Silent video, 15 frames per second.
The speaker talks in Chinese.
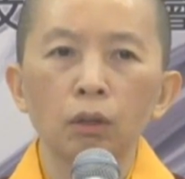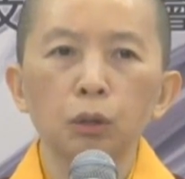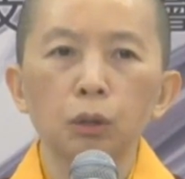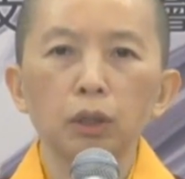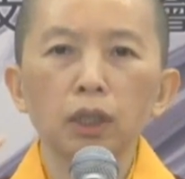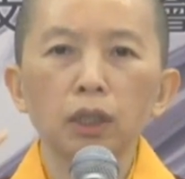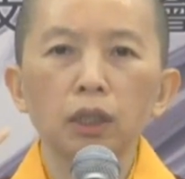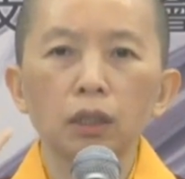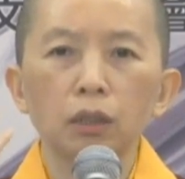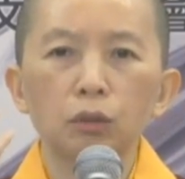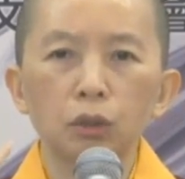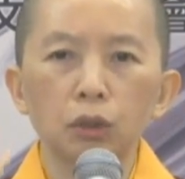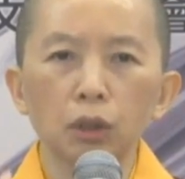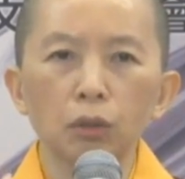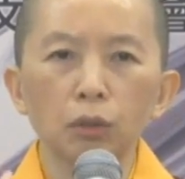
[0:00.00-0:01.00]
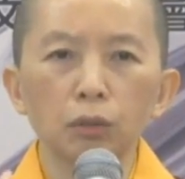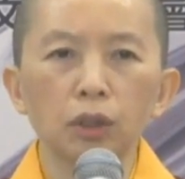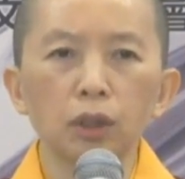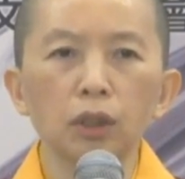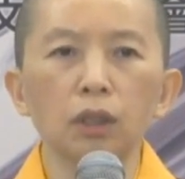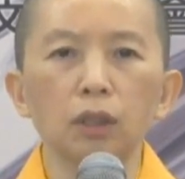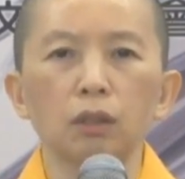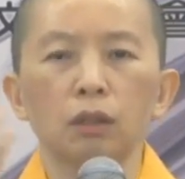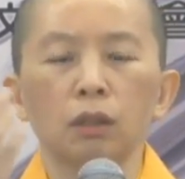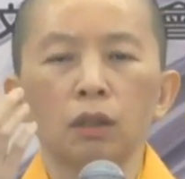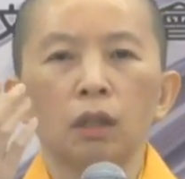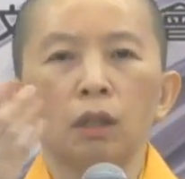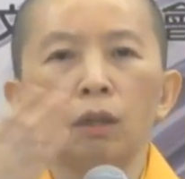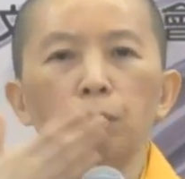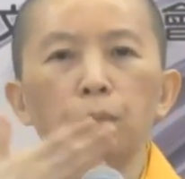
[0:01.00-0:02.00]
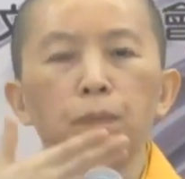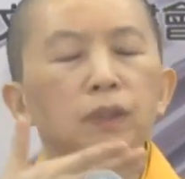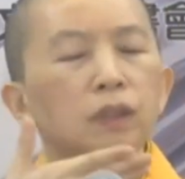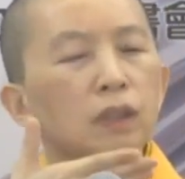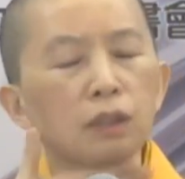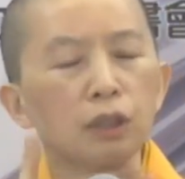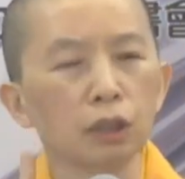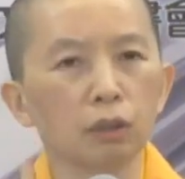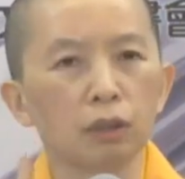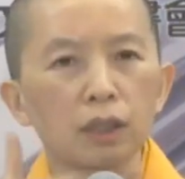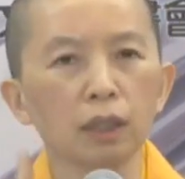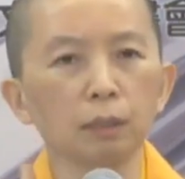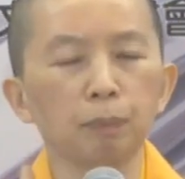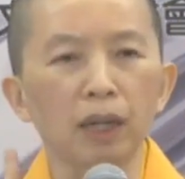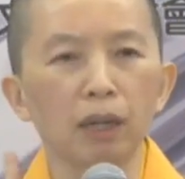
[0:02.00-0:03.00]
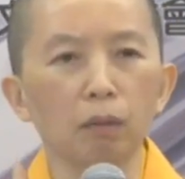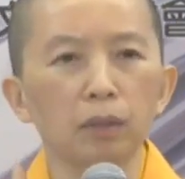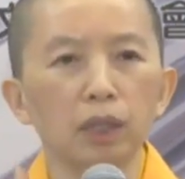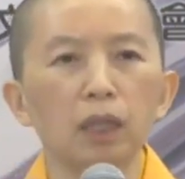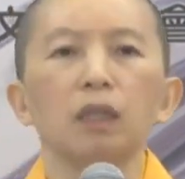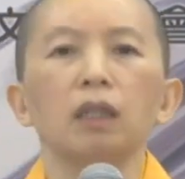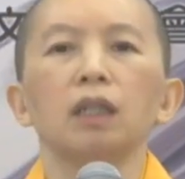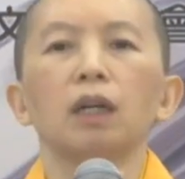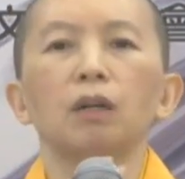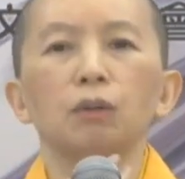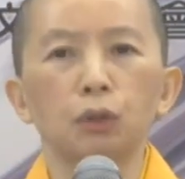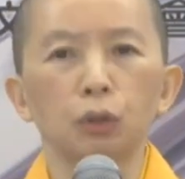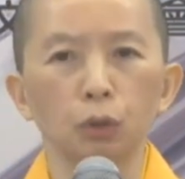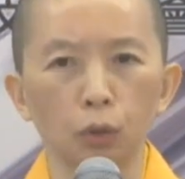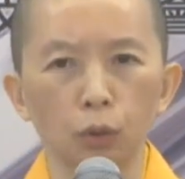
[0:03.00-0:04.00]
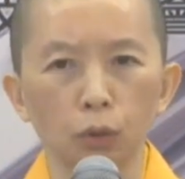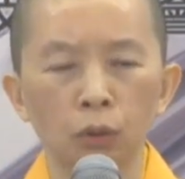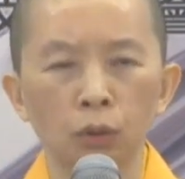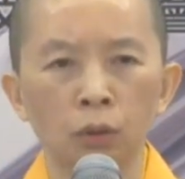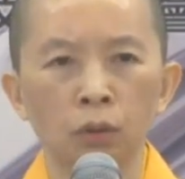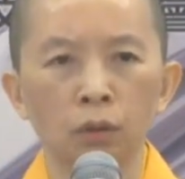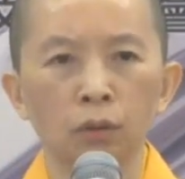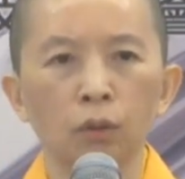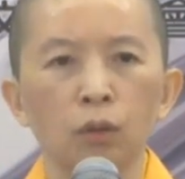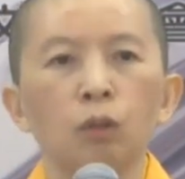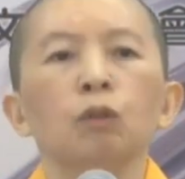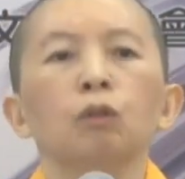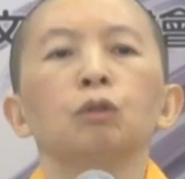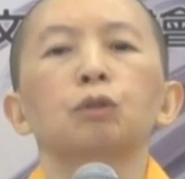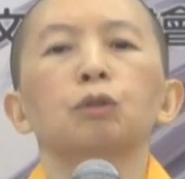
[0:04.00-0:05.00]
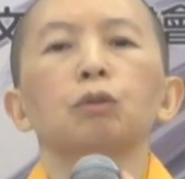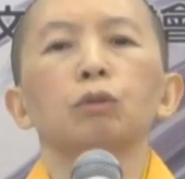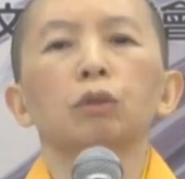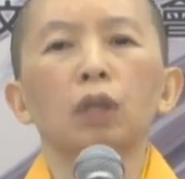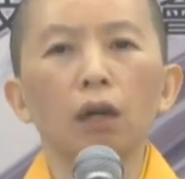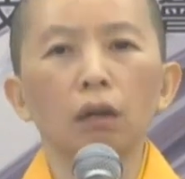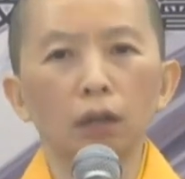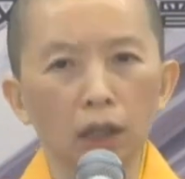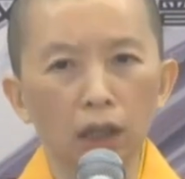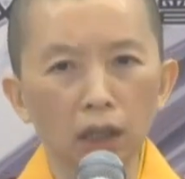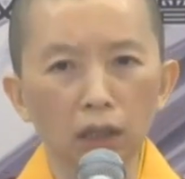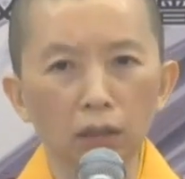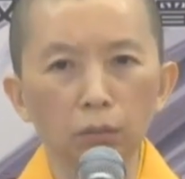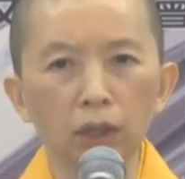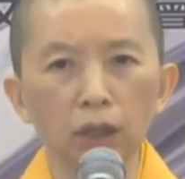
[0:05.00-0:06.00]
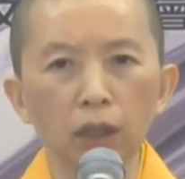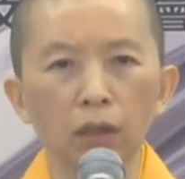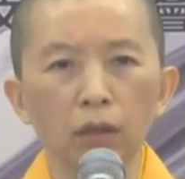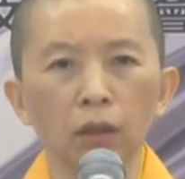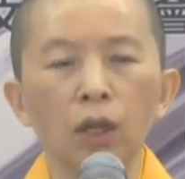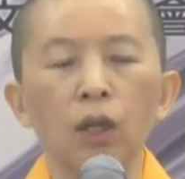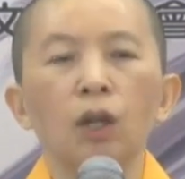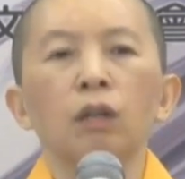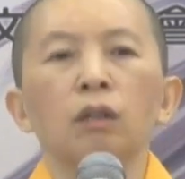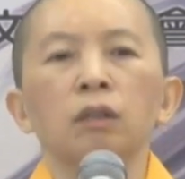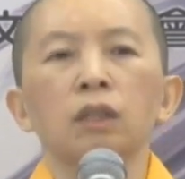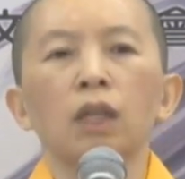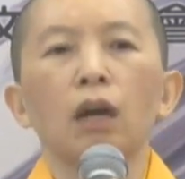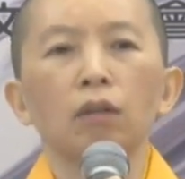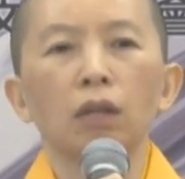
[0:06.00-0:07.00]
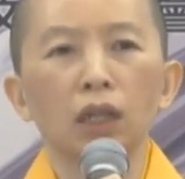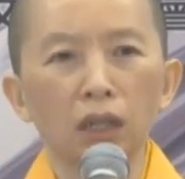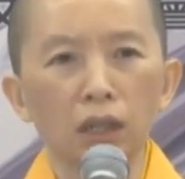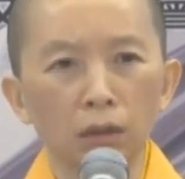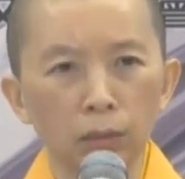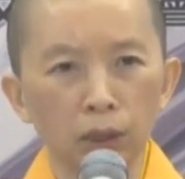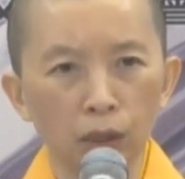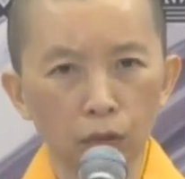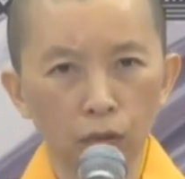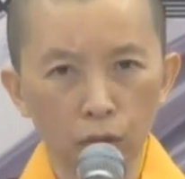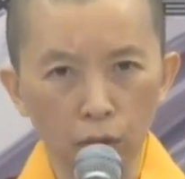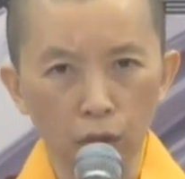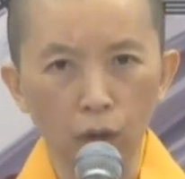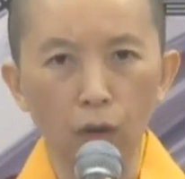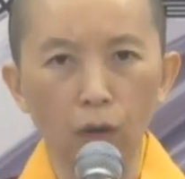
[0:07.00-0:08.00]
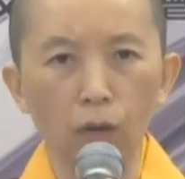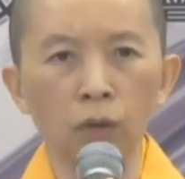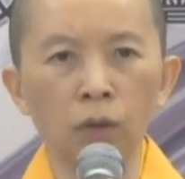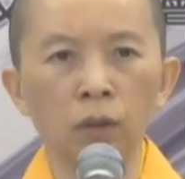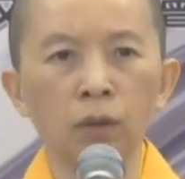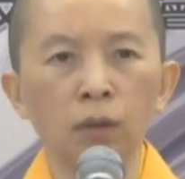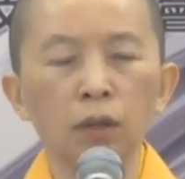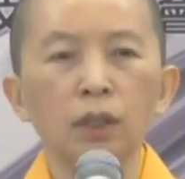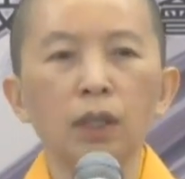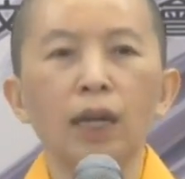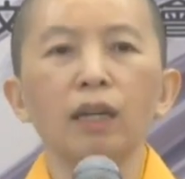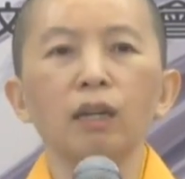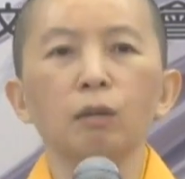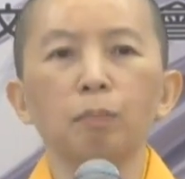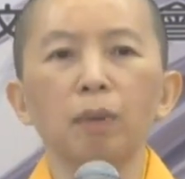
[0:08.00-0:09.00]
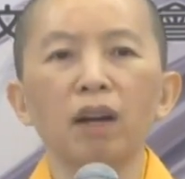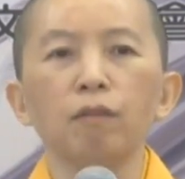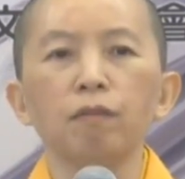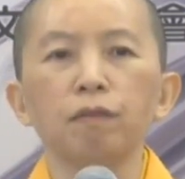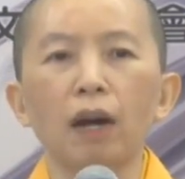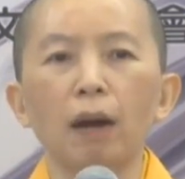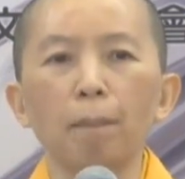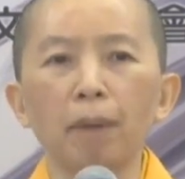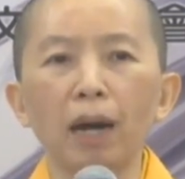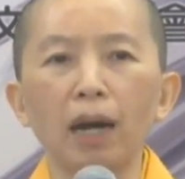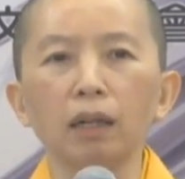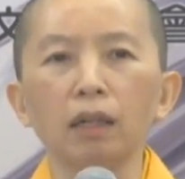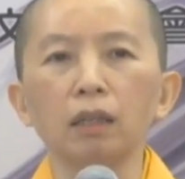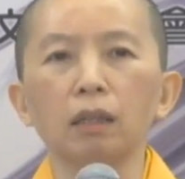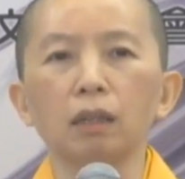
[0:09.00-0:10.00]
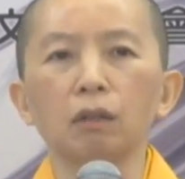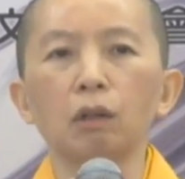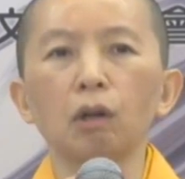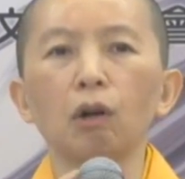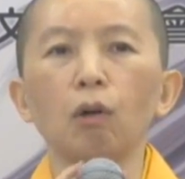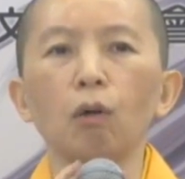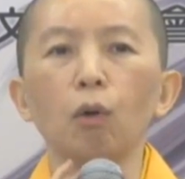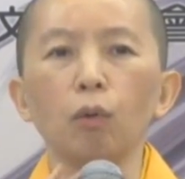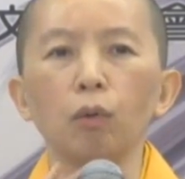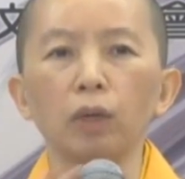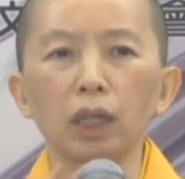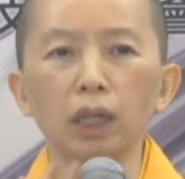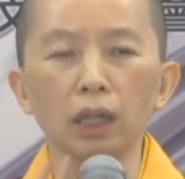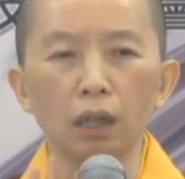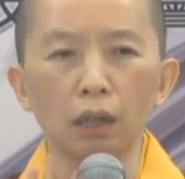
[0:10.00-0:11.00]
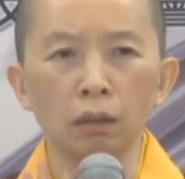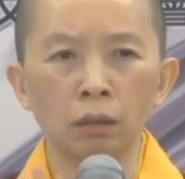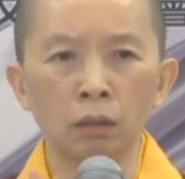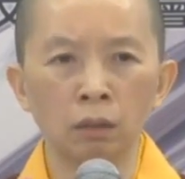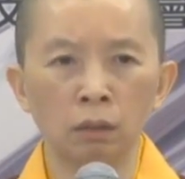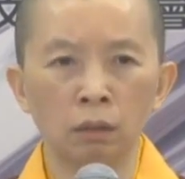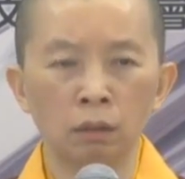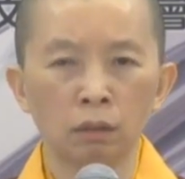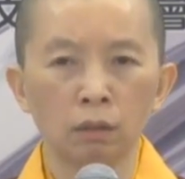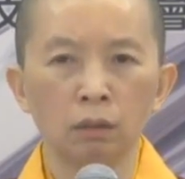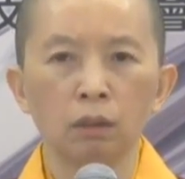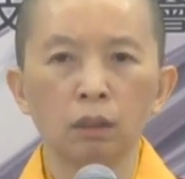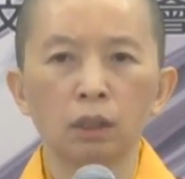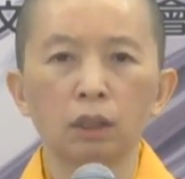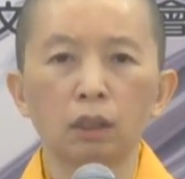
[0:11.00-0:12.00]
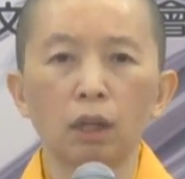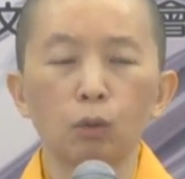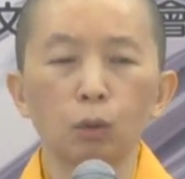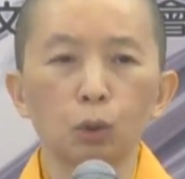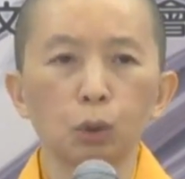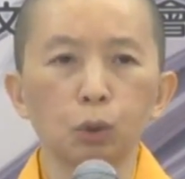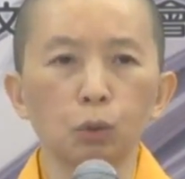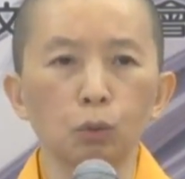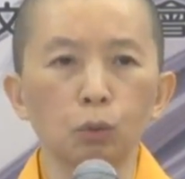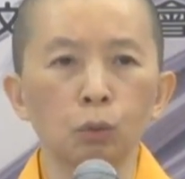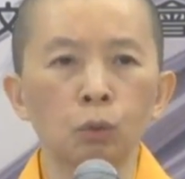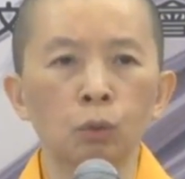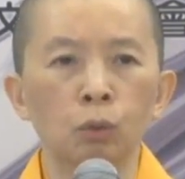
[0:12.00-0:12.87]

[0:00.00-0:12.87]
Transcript: 所以你的咒字不是只有在表面，你要入，注到里里面，到里里面融，才有办法把你的口业消除。